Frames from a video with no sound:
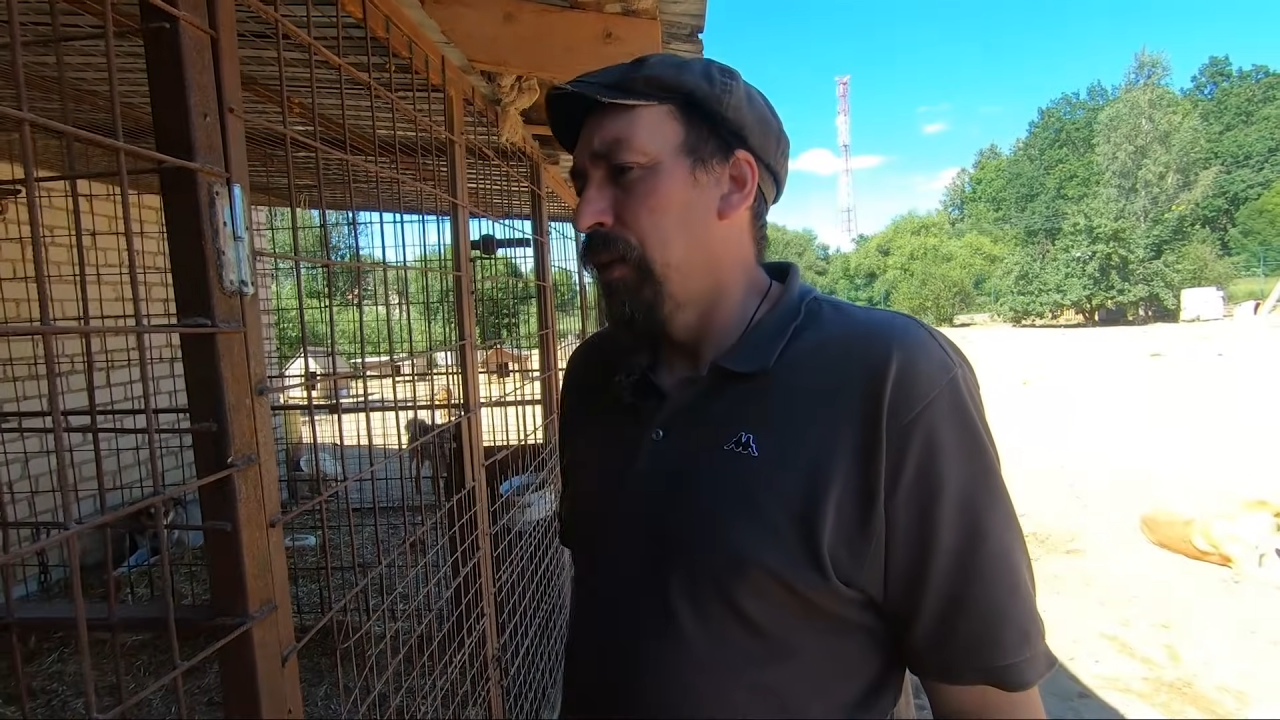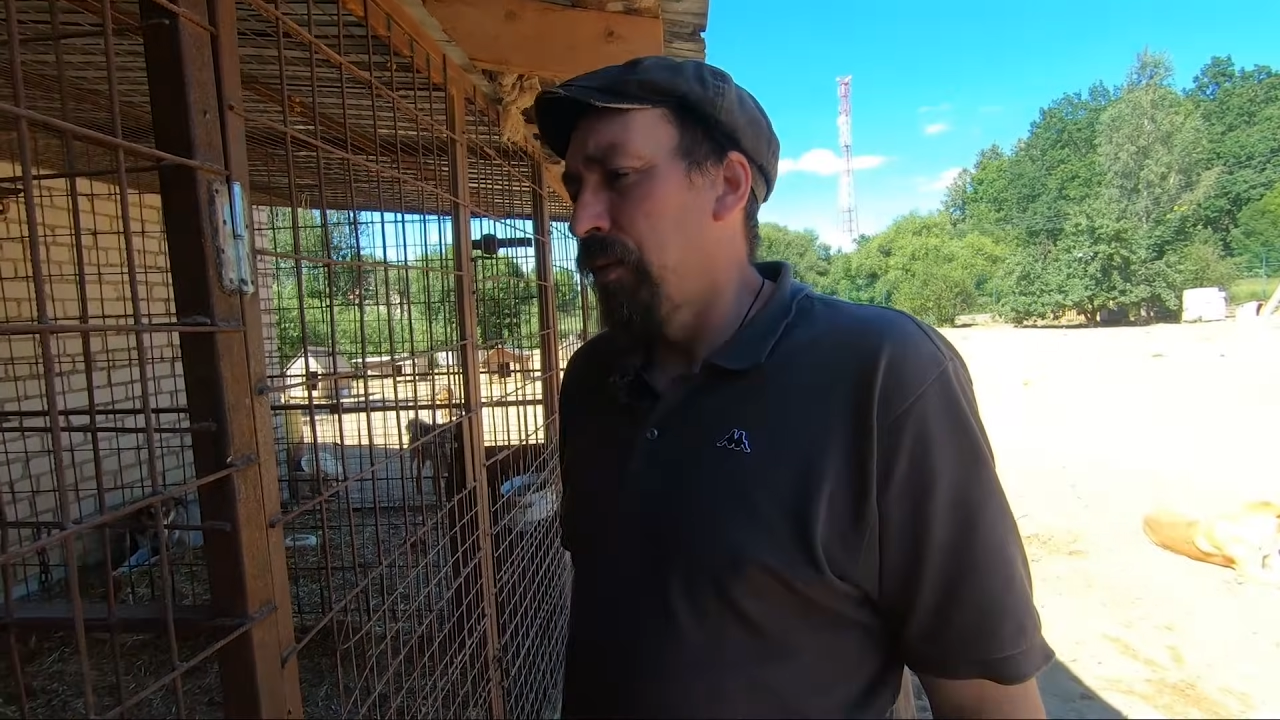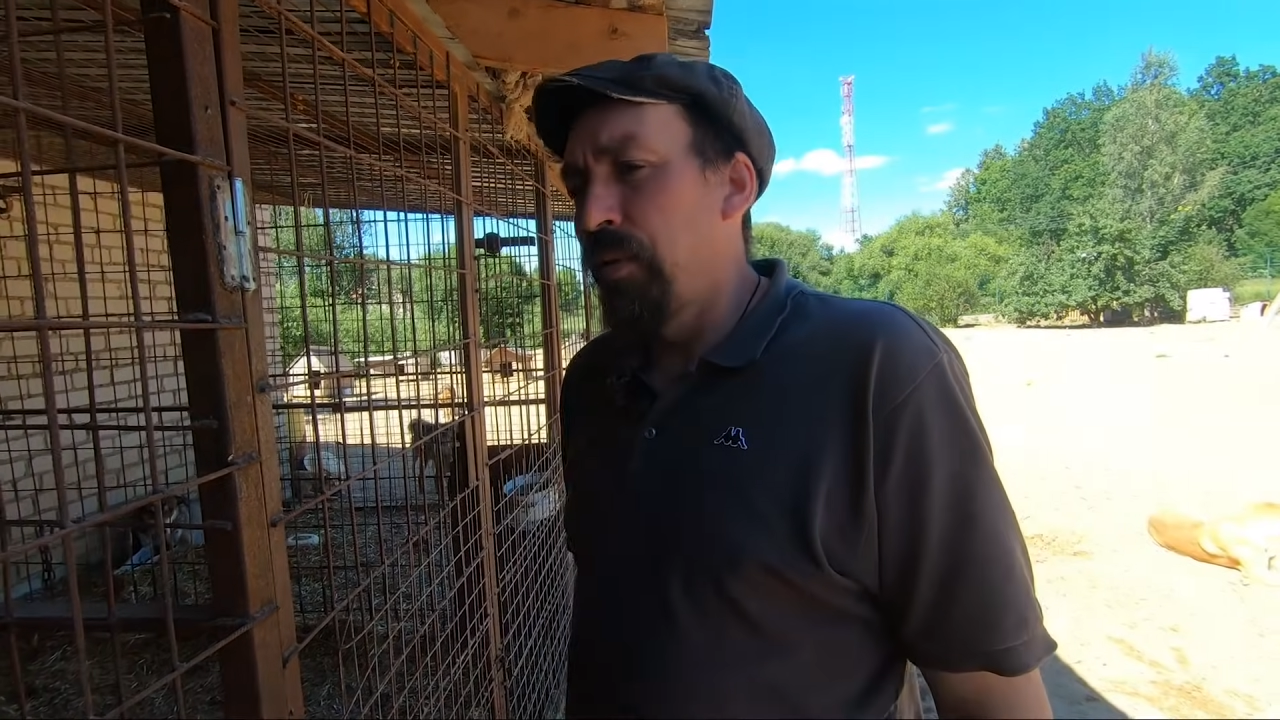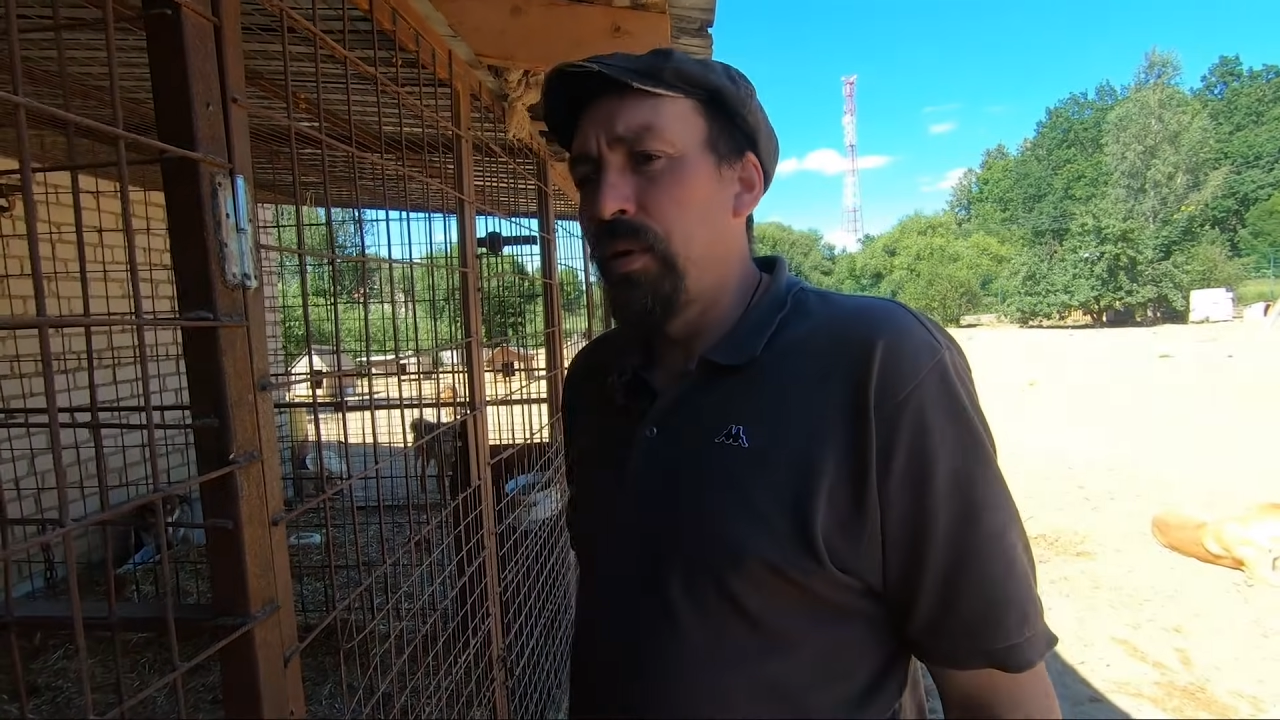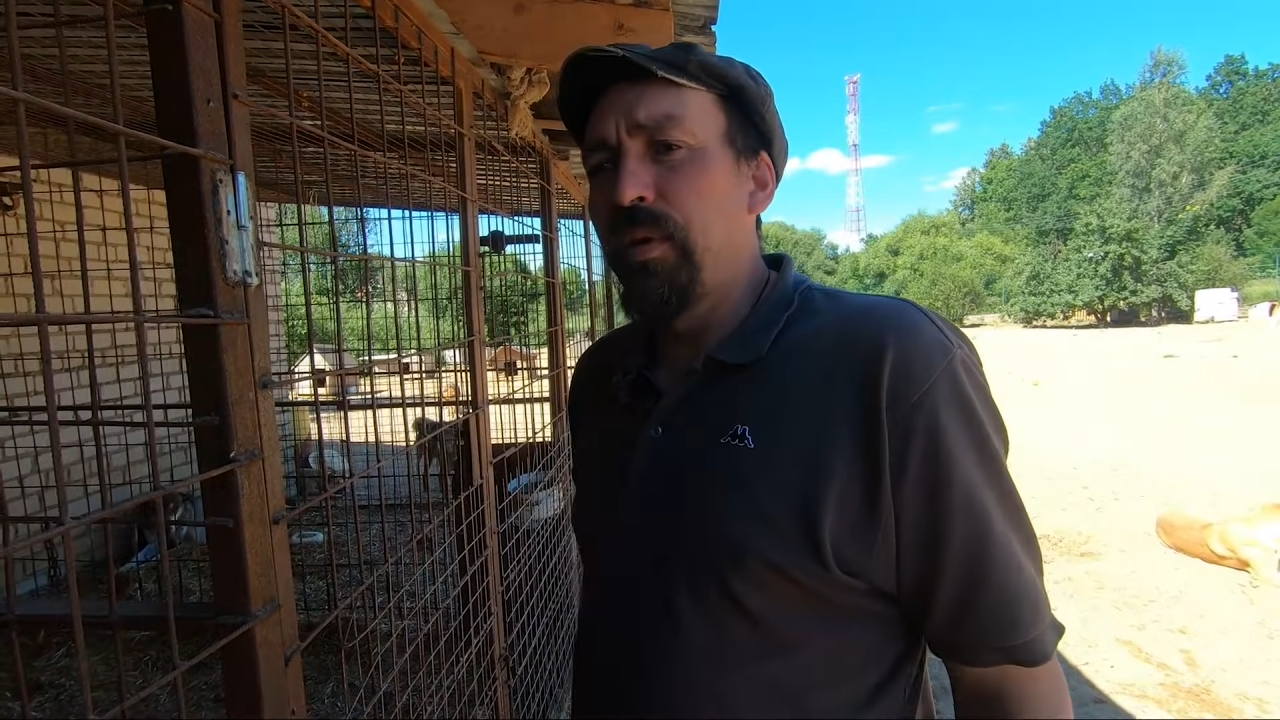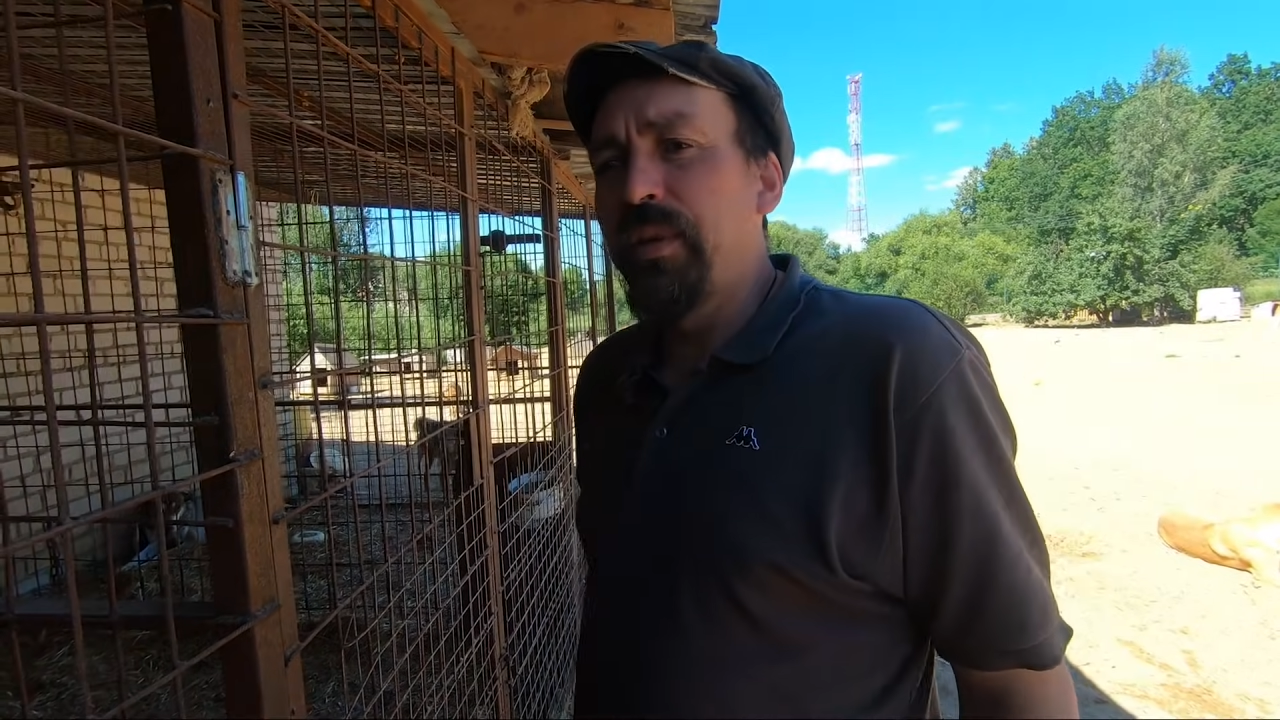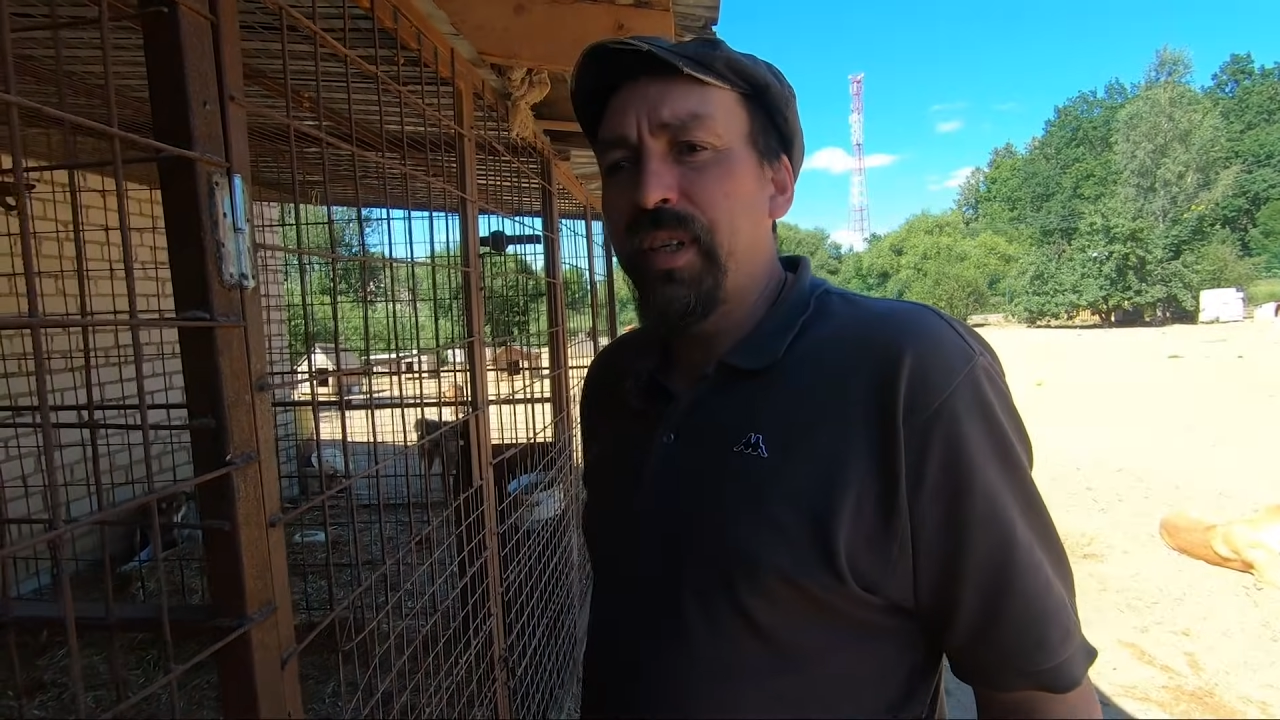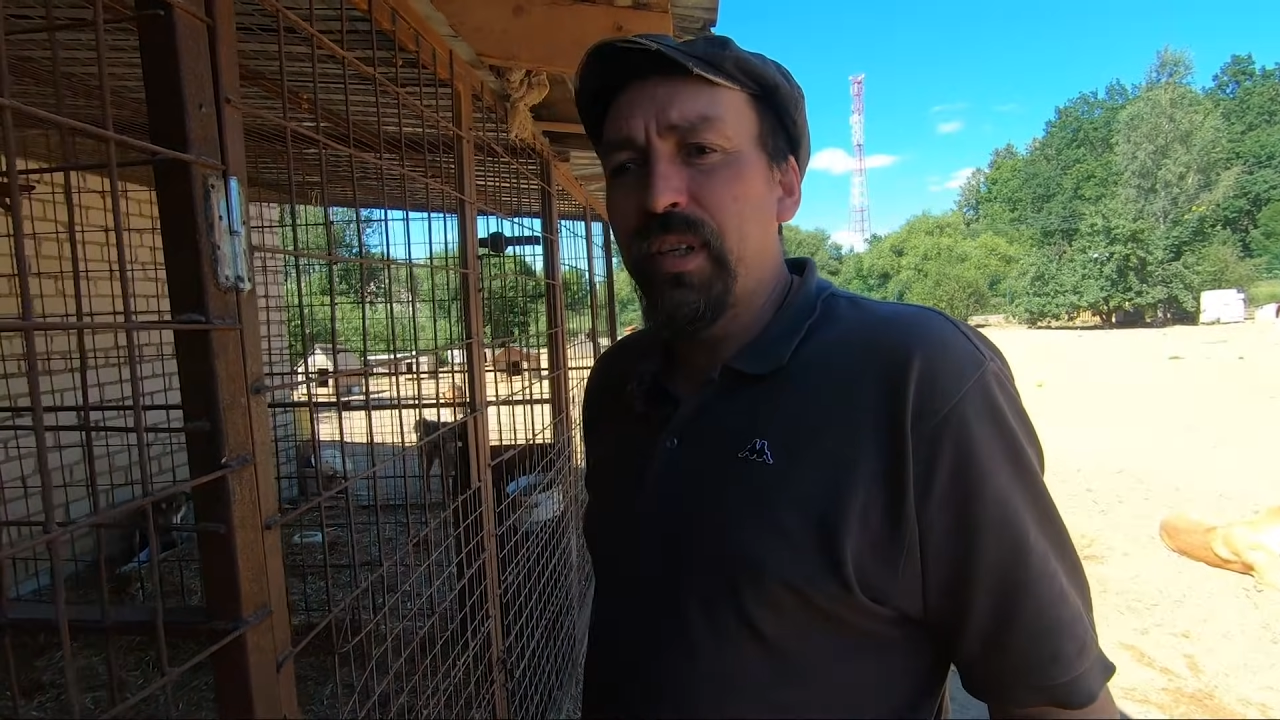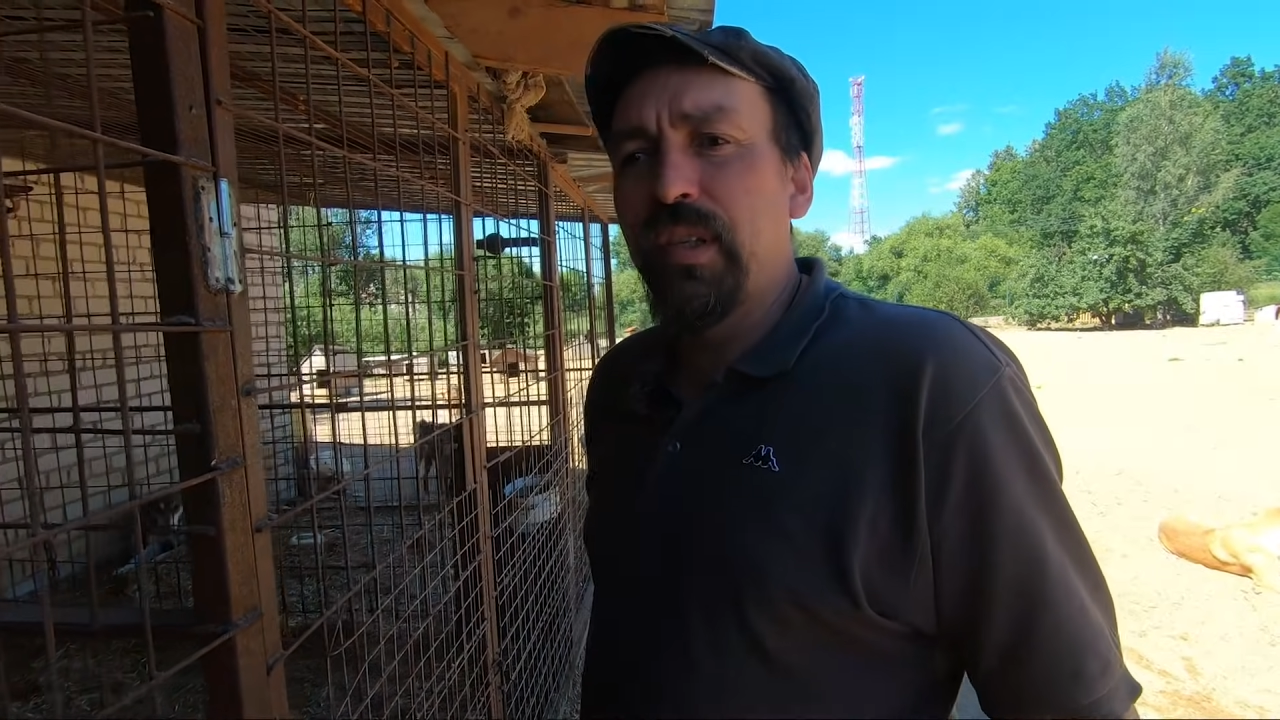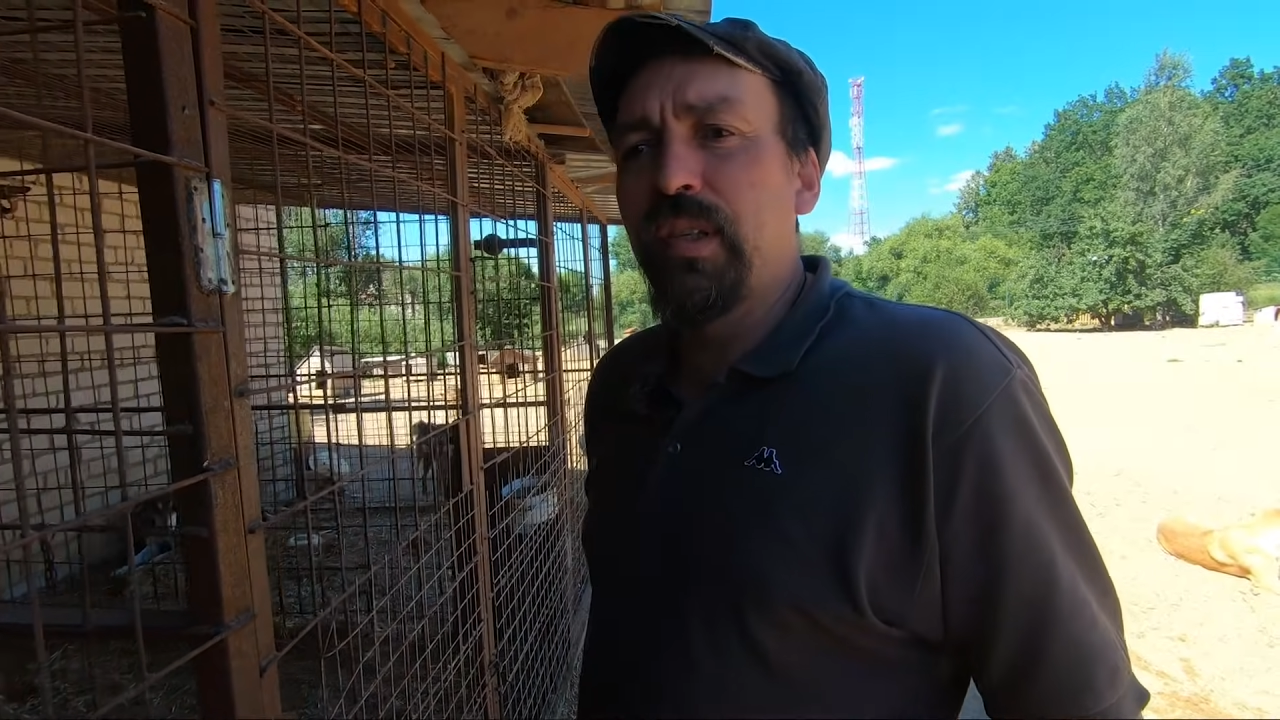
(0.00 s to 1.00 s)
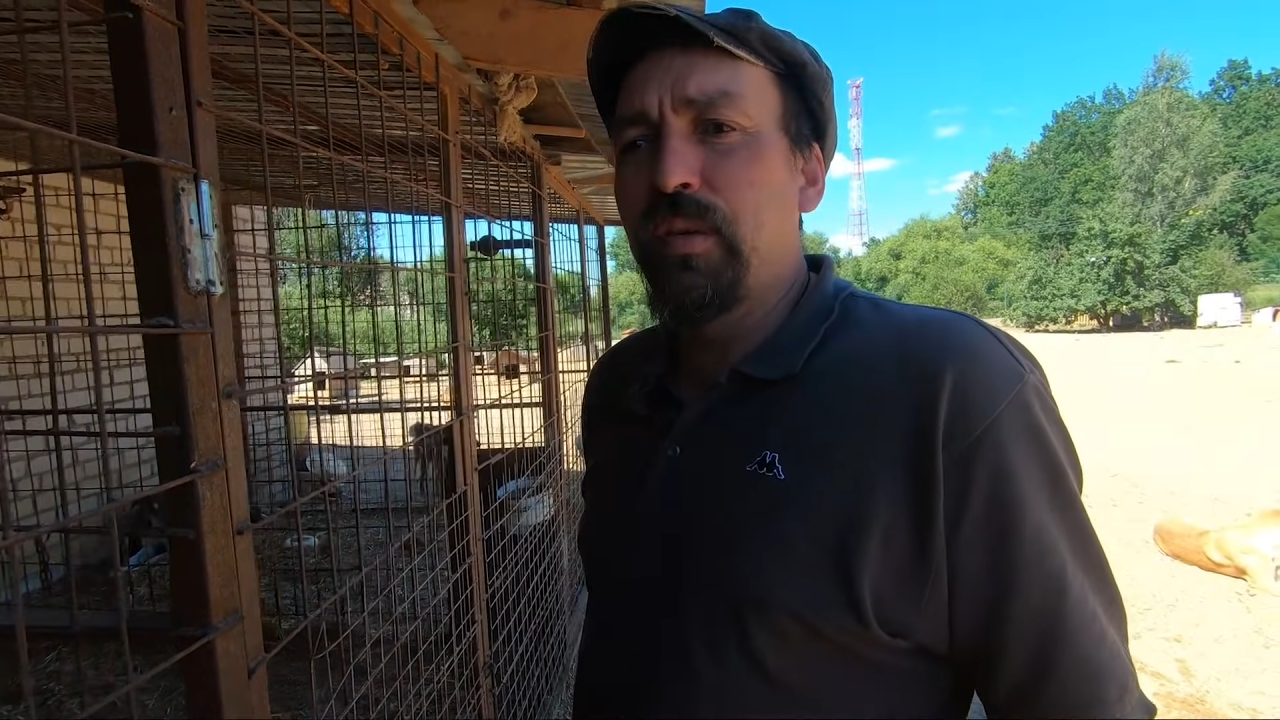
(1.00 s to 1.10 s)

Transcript: Но есть